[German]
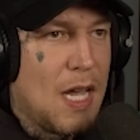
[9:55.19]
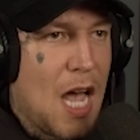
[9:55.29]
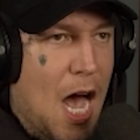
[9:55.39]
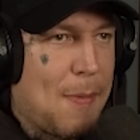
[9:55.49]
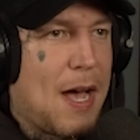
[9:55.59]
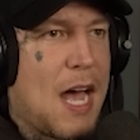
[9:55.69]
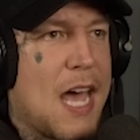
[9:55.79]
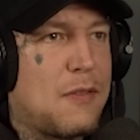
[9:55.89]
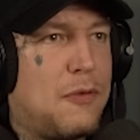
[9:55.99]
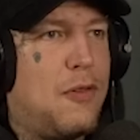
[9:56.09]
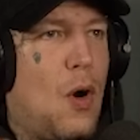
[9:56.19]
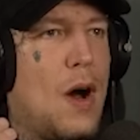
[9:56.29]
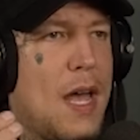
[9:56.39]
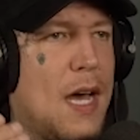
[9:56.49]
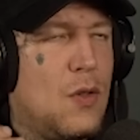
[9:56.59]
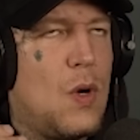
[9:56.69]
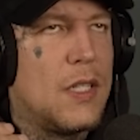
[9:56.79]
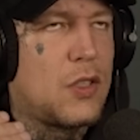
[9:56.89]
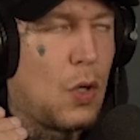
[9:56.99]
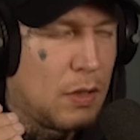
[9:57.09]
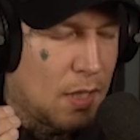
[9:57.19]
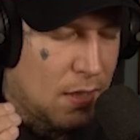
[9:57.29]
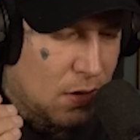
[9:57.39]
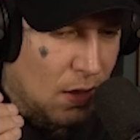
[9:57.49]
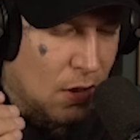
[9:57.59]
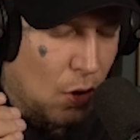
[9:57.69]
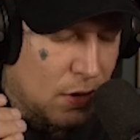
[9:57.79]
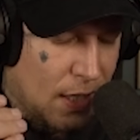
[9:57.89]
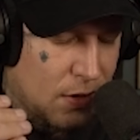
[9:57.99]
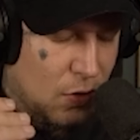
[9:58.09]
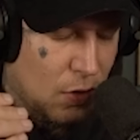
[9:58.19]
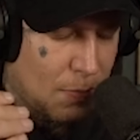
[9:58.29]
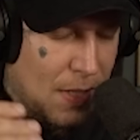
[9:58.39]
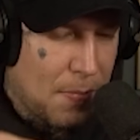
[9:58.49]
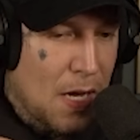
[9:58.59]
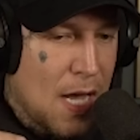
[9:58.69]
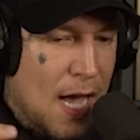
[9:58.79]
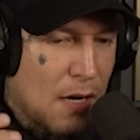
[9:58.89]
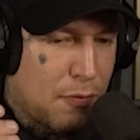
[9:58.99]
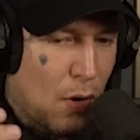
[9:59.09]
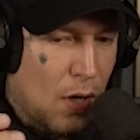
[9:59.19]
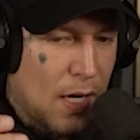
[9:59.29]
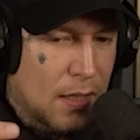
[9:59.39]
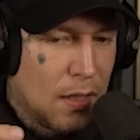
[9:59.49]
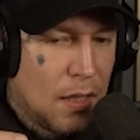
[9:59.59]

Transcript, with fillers: Aber er hat vorher, nur als Content, äh, Kontext zu dem Clip, er hat vorher